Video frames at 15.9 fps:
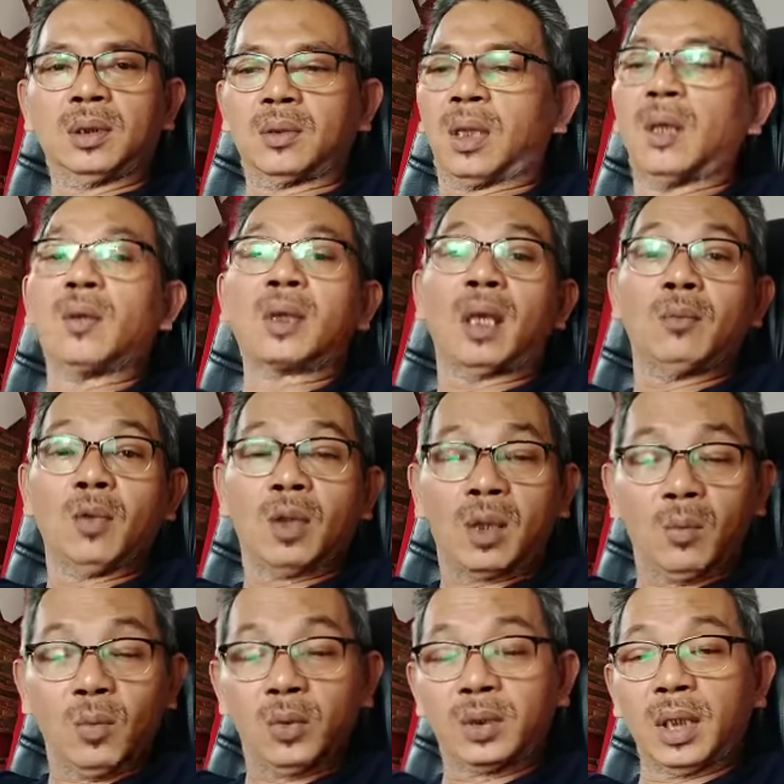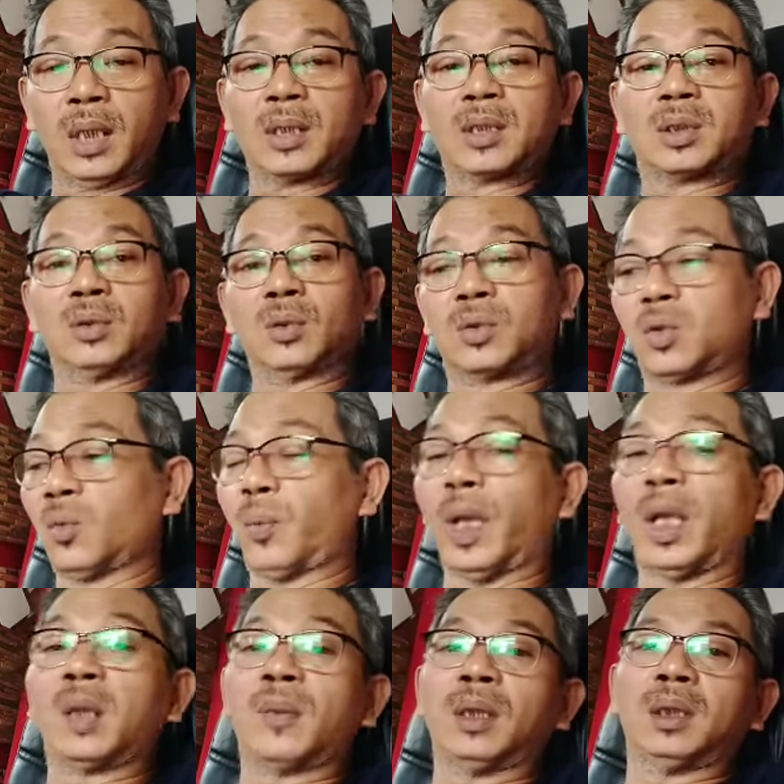kalau kamu kemudian setuju
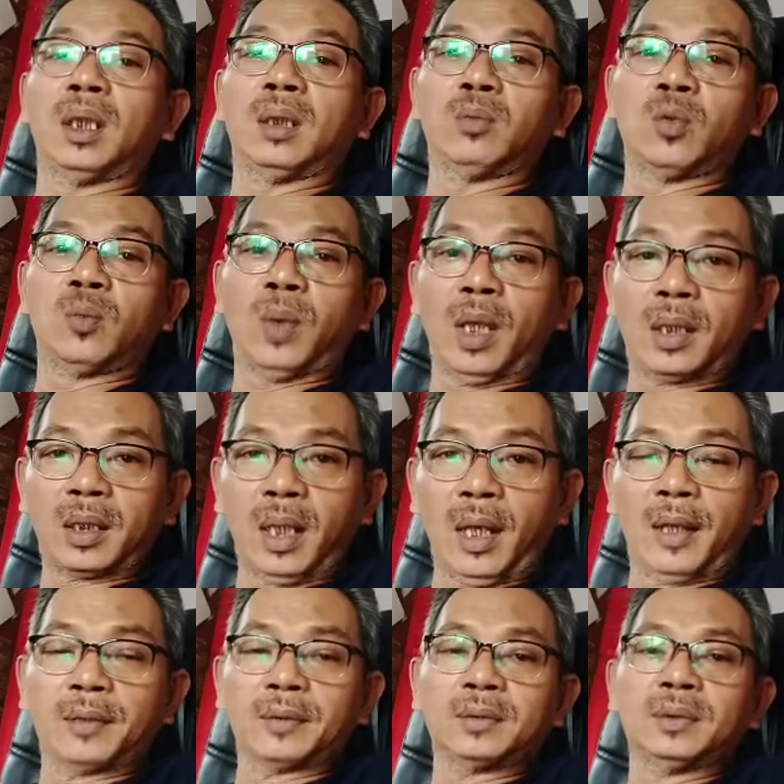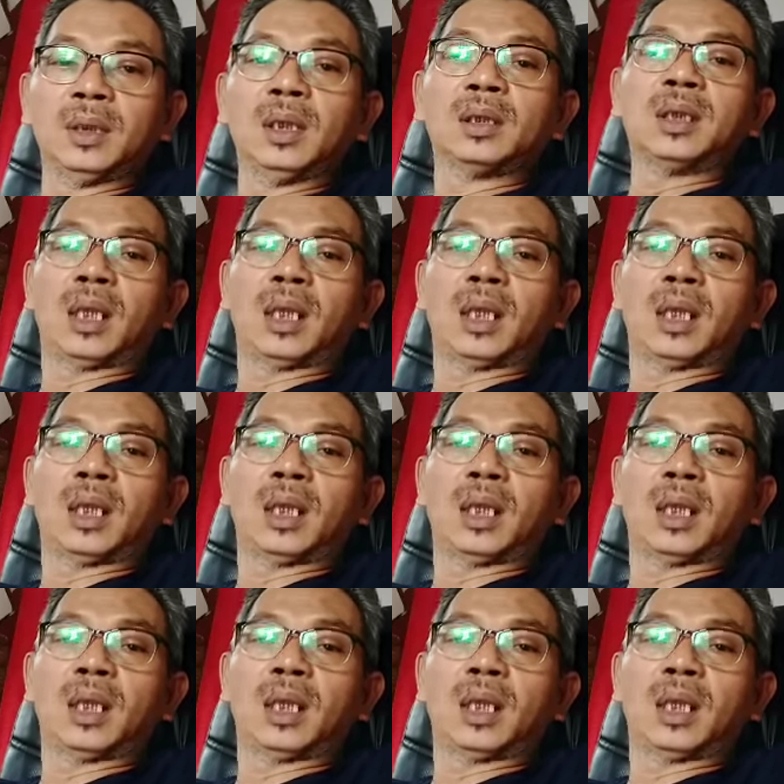BNPT dibubarkan,